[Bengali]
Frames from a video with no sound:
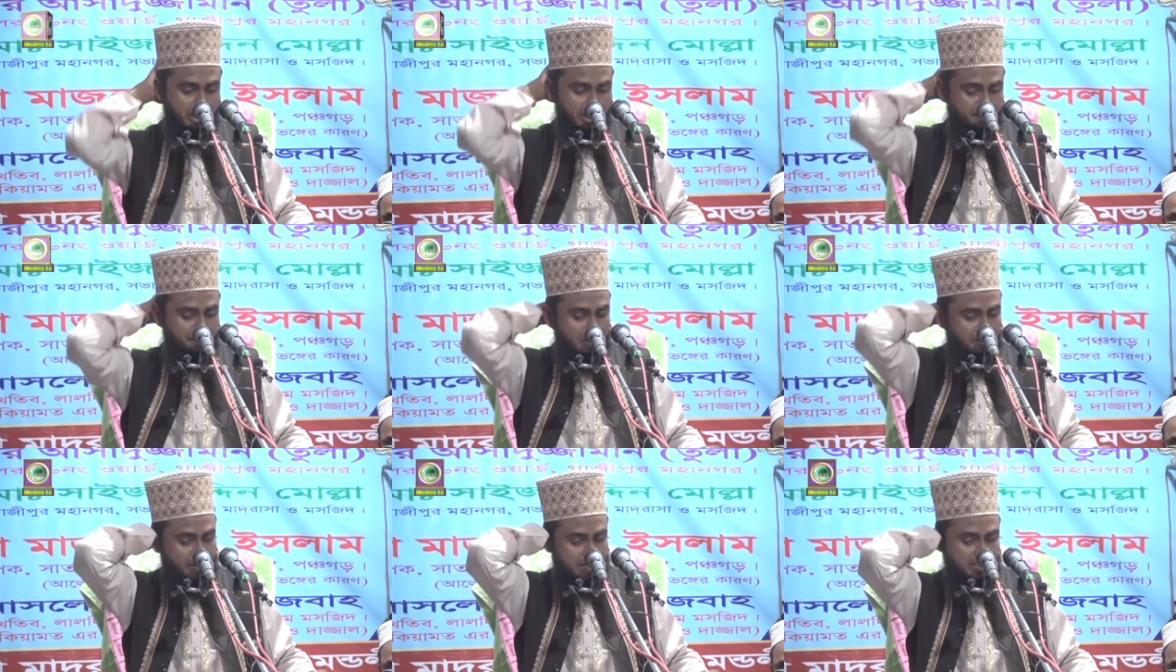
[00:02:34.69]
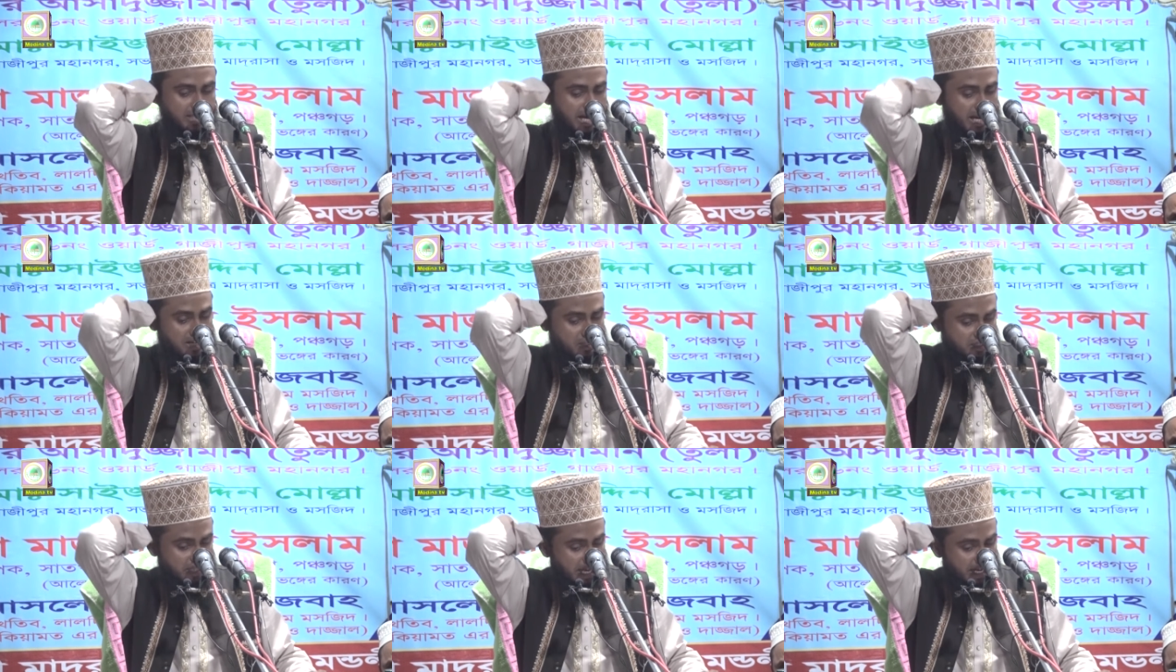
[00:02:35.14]
ইবনে
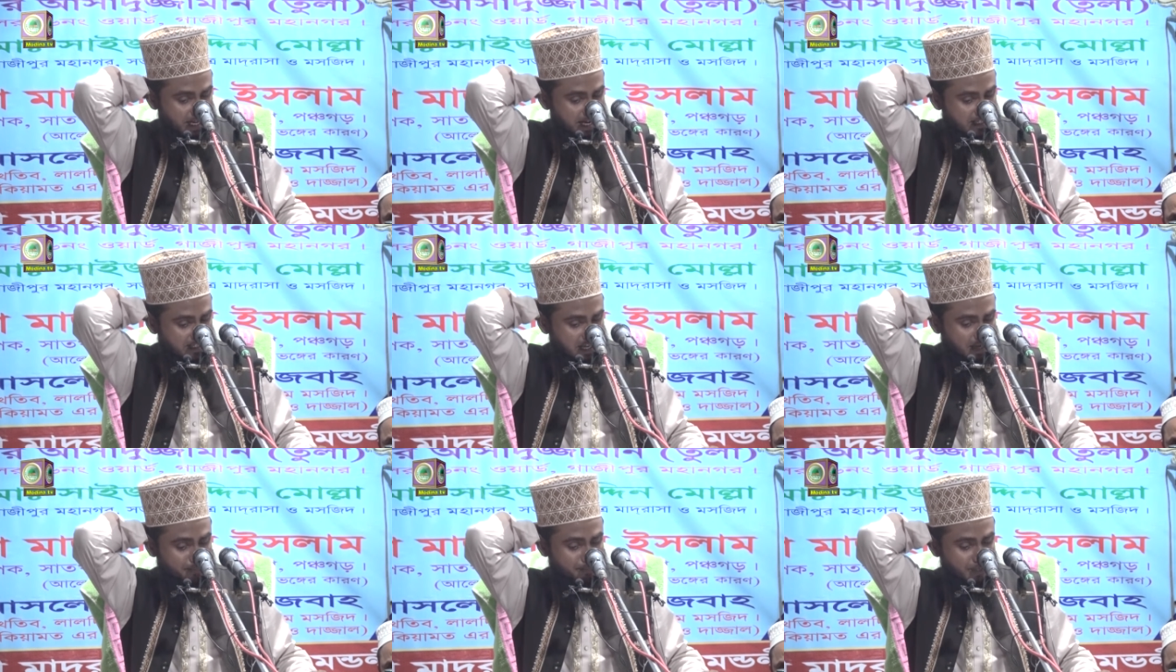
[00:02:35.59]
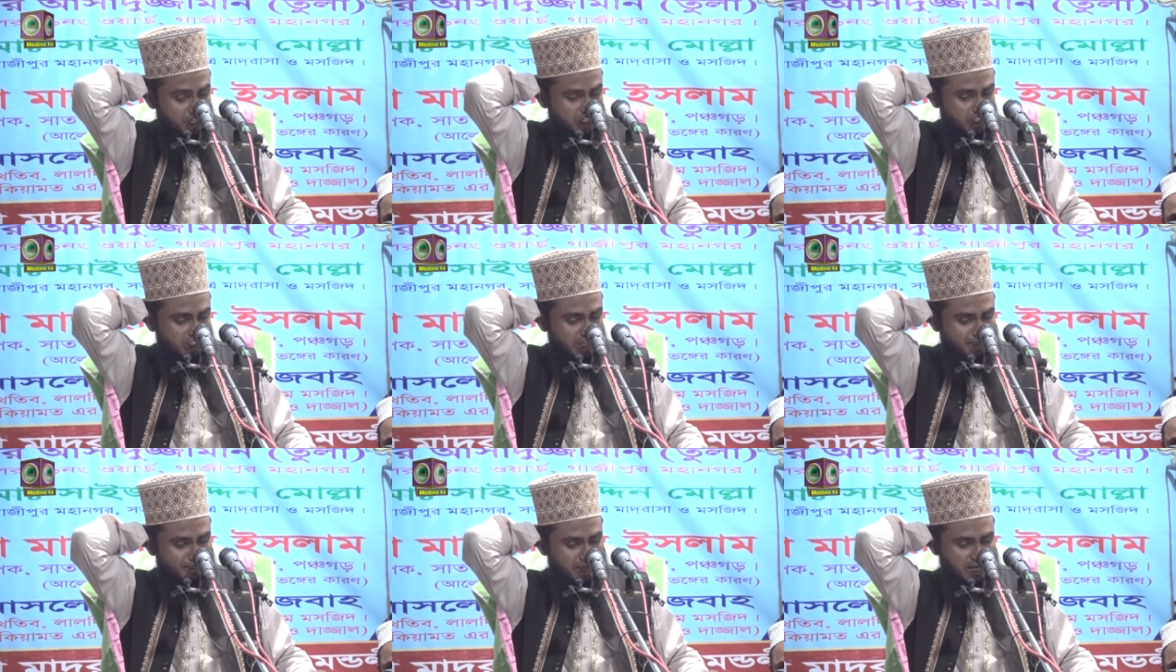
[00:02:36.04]
মাজার চার হাজার বিশ
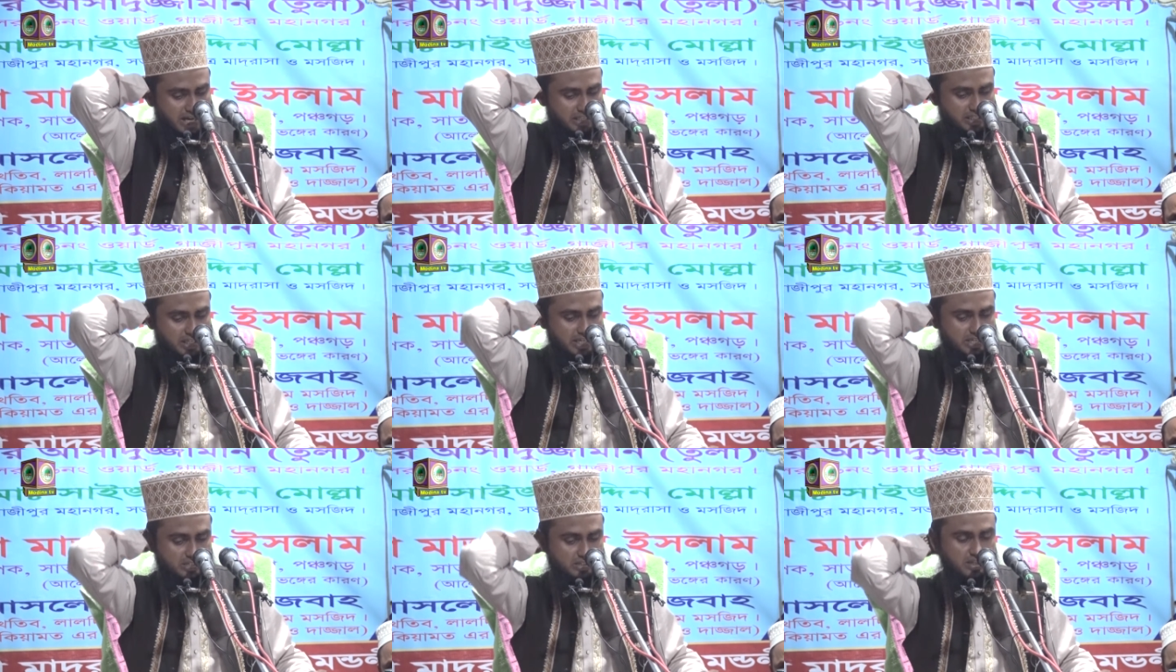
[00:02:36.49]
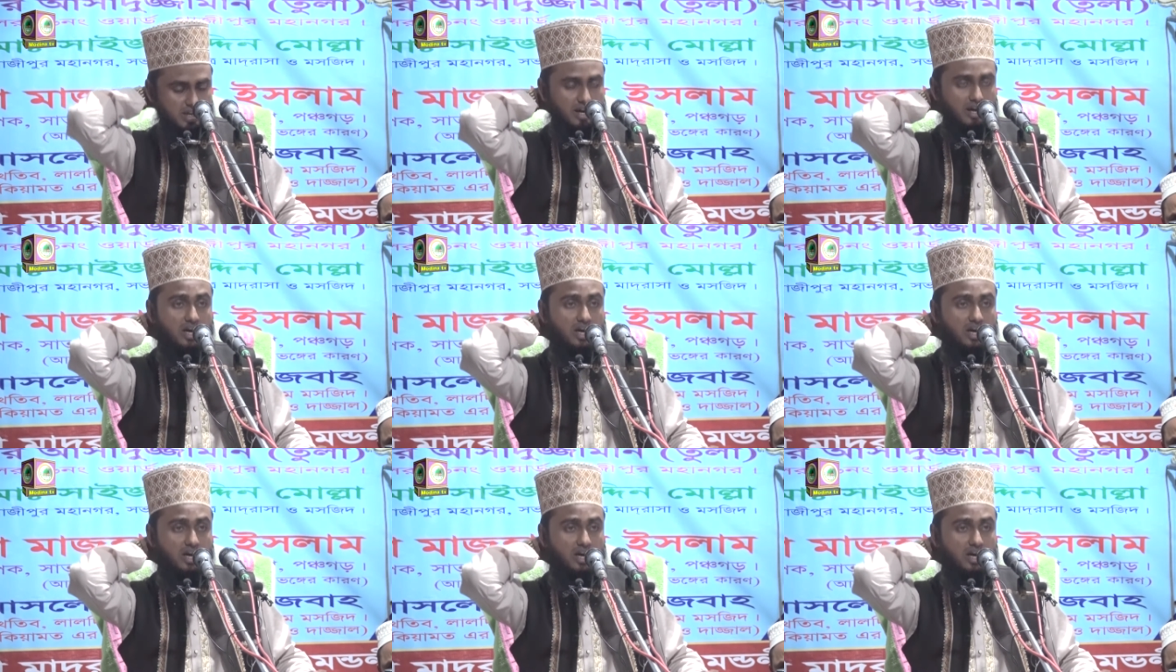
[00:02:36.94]
নম্বর হাদিস